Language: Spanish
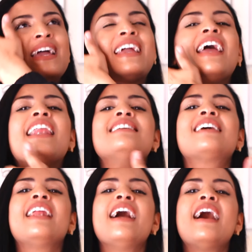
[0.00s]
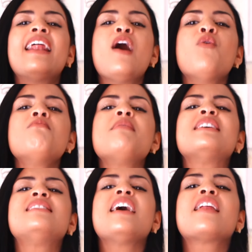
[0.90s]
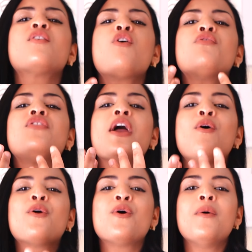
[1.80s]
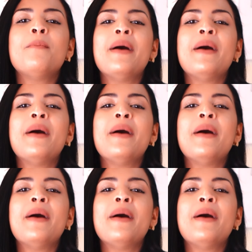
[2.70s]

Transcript: que les creara un becerro de oro